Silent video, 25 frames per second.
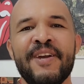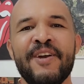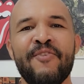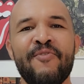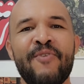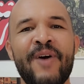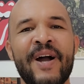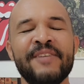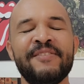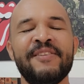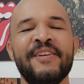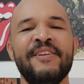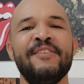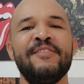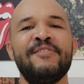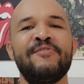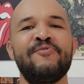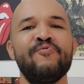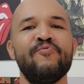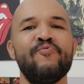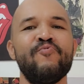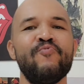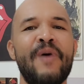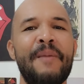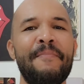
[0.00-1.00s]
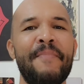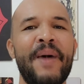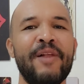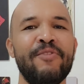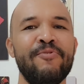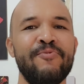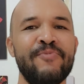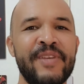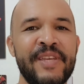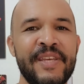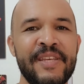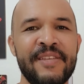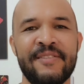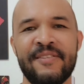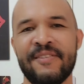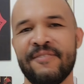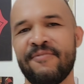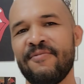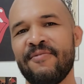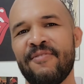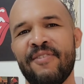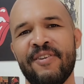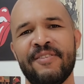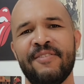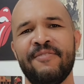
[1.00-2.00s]
Ou acha isso uma maluquice?
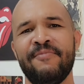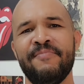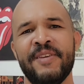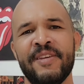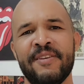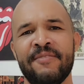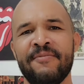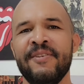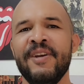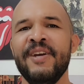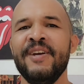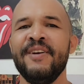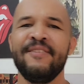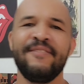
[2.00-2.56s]
Concorda comigo?